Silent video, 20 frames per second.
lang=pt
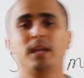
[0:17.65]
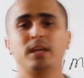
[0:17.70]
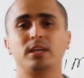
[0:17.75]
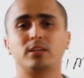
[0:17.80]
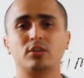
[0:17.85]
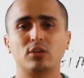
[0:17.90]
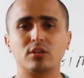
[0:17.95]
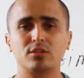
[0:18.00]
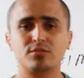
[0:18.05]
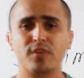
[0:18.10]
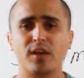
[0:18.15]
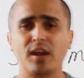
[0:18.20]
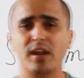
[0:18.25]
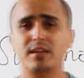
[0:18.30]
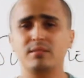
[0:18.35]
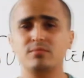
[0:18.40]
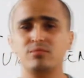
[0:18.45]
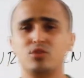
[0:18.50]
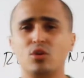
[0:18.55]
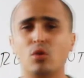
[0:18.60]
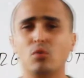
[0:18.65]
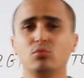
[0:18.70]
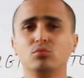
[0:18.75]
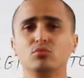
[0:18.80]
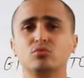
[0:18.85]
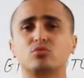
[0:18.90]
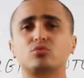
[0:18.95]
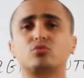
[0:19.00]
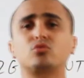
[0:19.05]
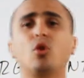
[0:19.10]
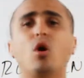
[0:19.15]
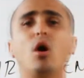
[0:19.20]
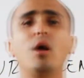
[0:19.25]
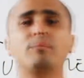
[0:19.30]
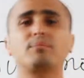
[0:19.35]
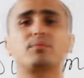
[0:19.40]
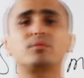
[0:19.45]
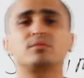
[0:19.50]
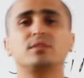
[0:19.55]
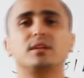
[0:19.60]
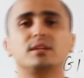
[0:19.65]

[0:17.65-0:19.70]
Então nós falaremos de alguns tópicos